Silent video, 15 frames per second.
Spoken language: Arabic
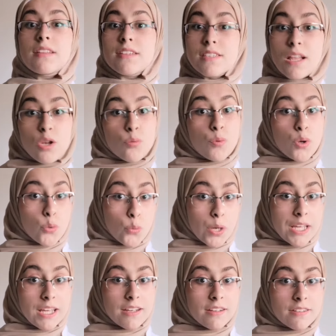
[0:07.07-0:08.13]
التصلب
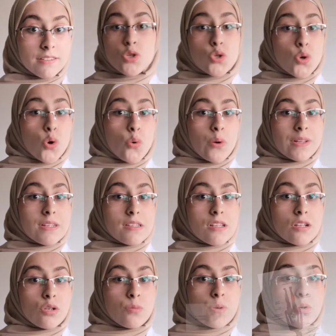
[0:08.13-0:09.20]
اللويحي شو هو
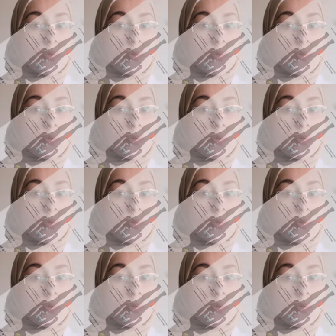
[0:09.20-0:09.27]
التصلب